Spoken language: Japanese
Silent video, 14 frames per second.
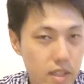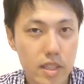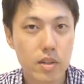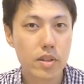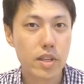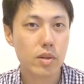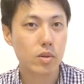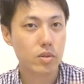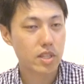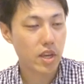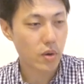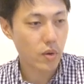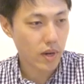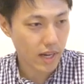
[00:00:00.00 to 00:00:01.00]
なので
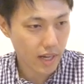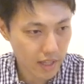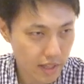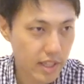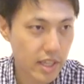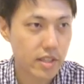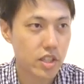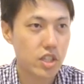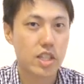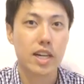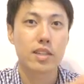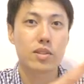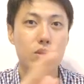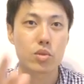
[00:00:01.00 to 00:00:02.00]
5000円を払って2時
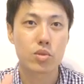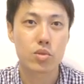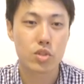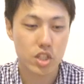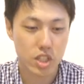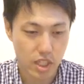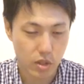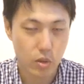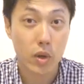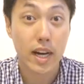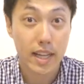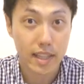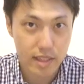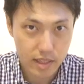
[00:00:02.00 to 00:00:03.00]
間という時間を
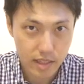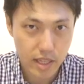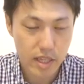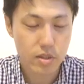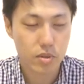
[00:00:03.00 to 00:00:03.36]
買って、